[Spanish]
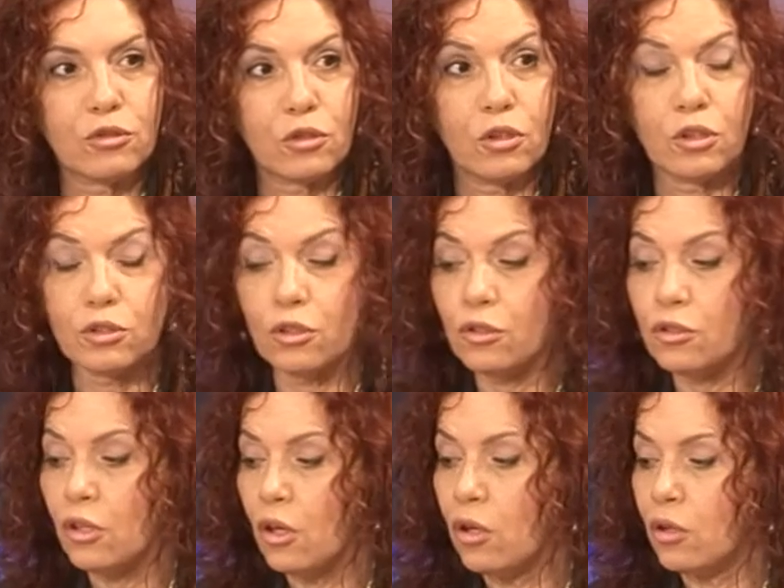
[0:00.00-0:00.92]

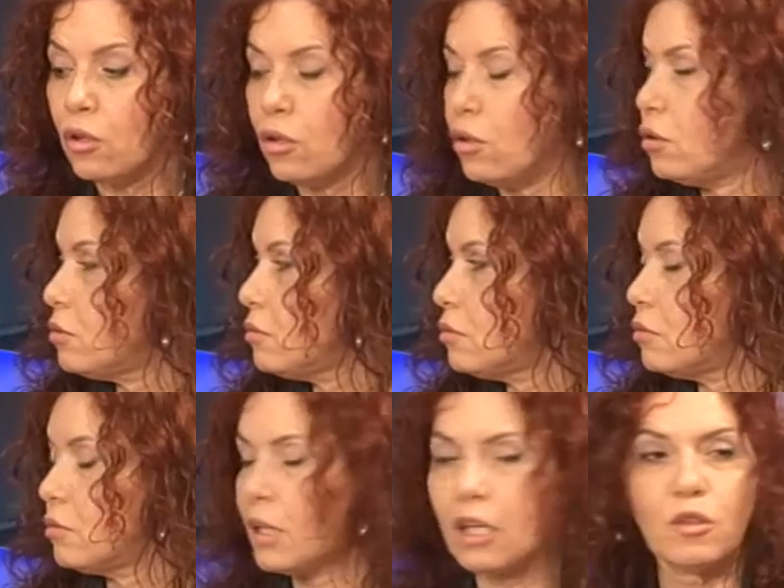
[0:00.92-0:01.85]
cortos con
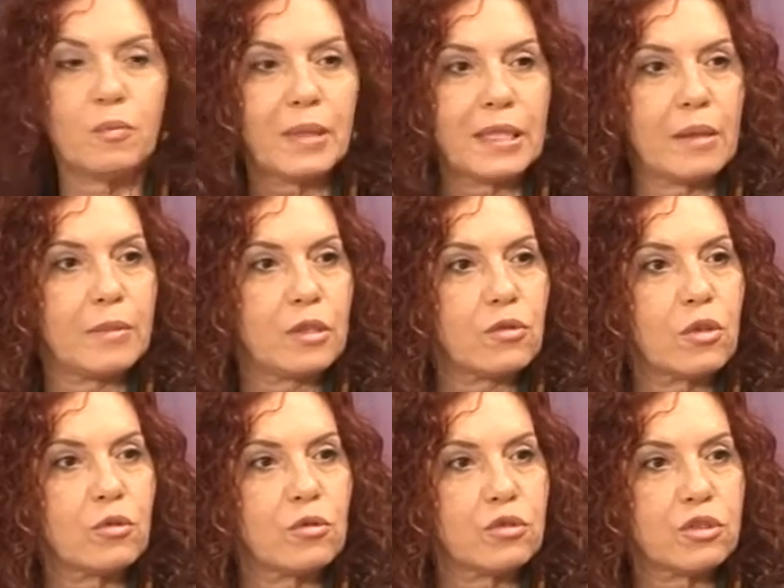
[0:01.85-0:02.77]
un acompañamiento
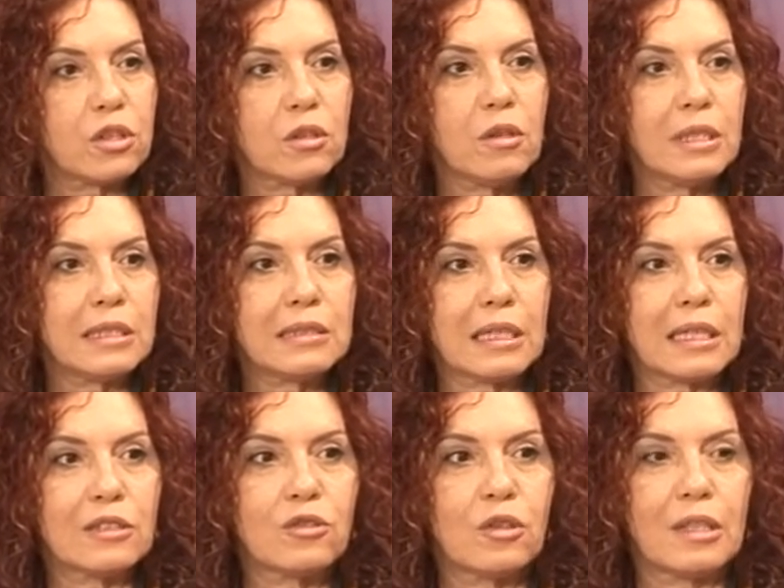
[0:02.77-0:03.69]
acústico, en este
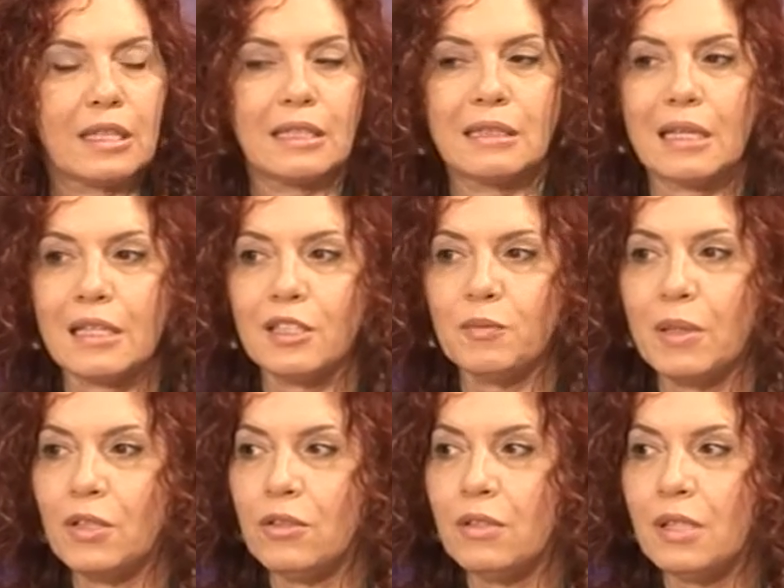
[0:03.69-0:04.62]
caso de guitarra
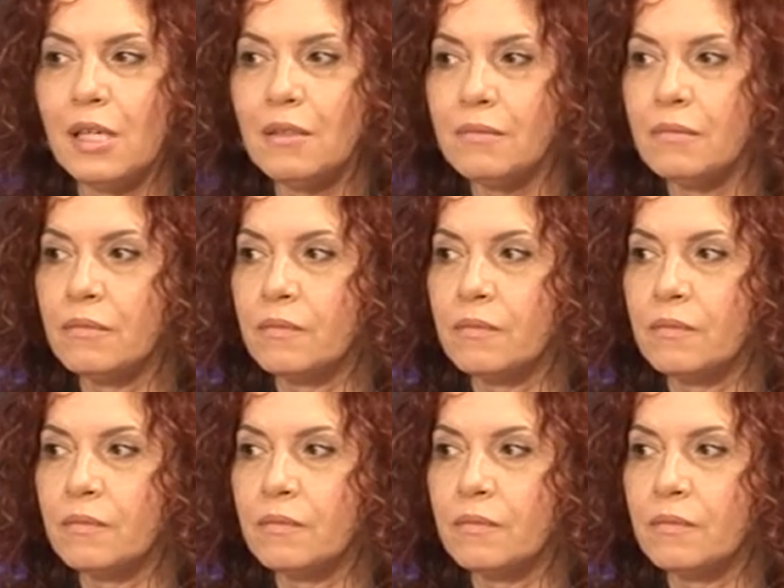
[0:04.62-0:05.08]
española,